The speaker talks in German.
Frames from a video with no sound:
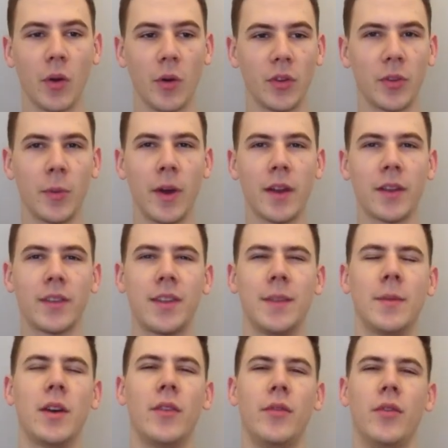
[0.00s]
Und zwar das
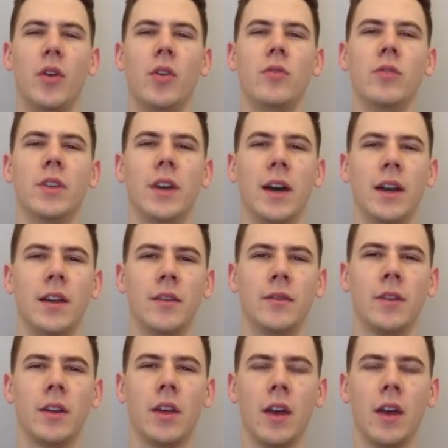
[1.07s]
Thema Vorurteile.